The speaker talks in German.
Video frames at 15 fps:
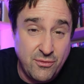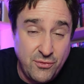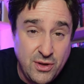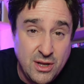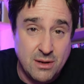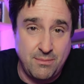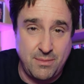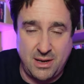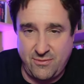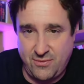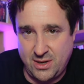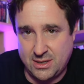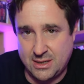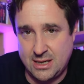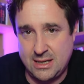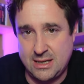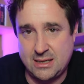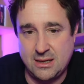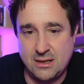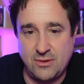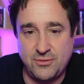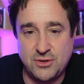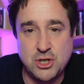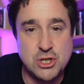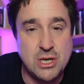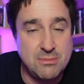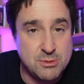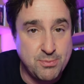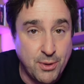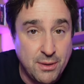viel mehr Wert gelegt hat auf die
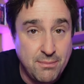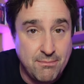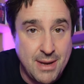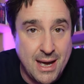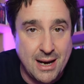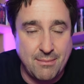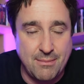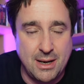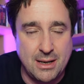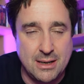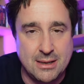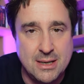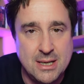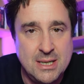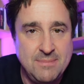James Bond-Merkmale,